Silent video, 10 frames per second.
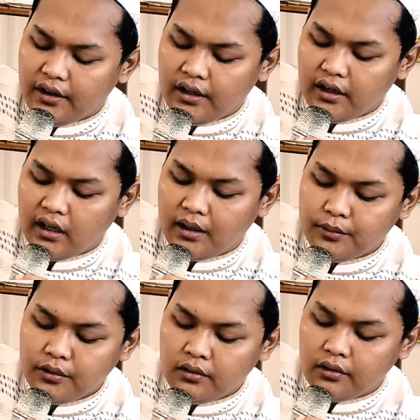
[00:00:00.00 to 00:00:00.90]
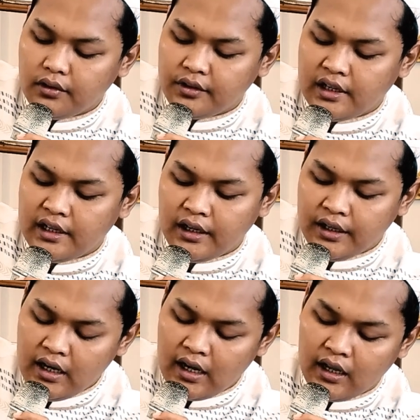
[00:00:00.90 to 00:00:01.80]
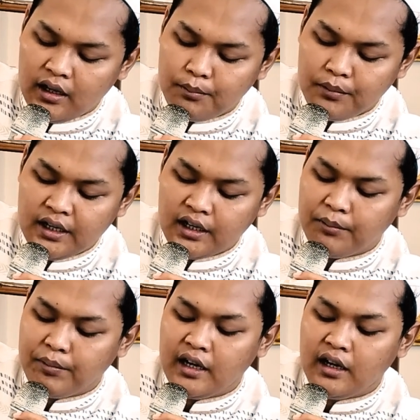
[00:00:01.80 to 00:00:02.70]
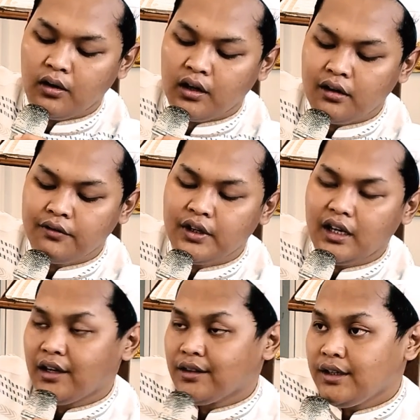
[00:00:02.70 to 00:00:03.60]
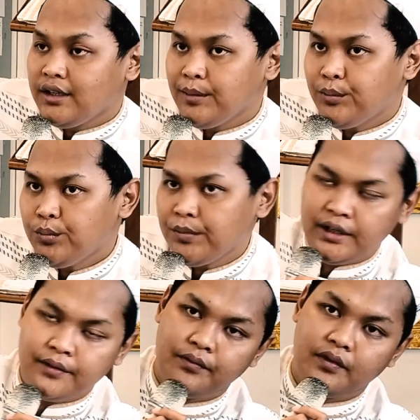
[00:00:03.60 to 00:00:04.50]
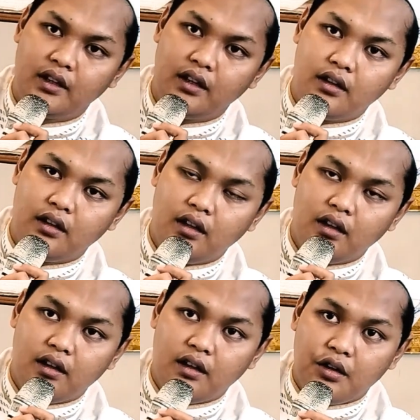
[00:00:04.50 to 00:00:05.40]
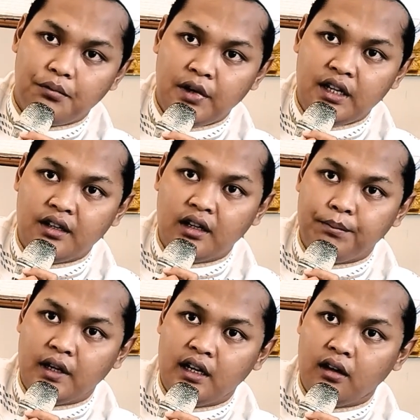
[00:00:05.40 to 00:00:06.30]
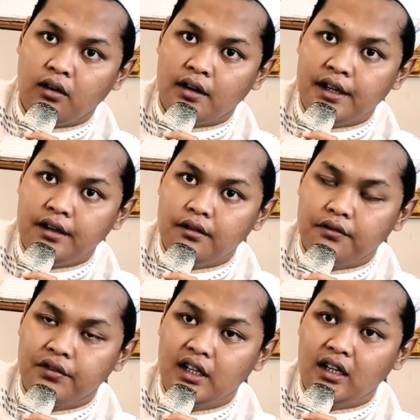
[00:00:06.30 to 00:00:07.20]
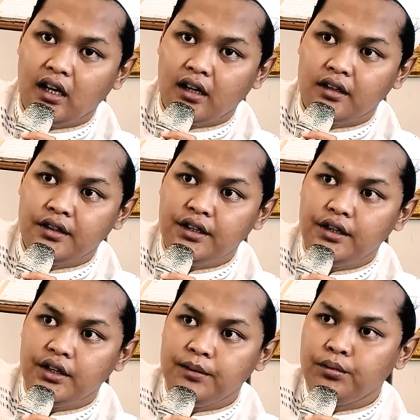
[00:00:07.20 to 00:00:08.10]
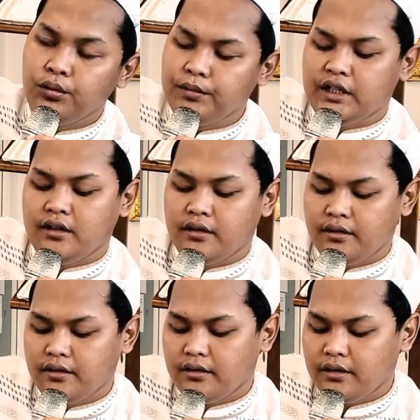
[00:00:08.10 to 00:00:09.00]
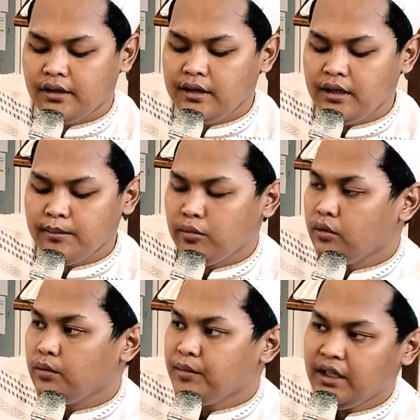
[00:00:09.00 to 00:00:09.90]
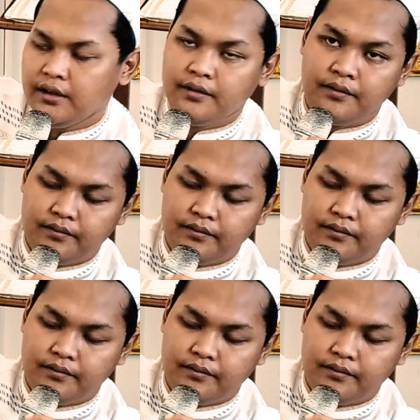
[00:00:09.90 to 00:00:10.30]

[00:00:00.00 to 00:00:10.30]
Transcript: Irhamu, sayangilah man kepada orang fil ardi di bumi. Man kepada orang fil ardi di bumi di bumi.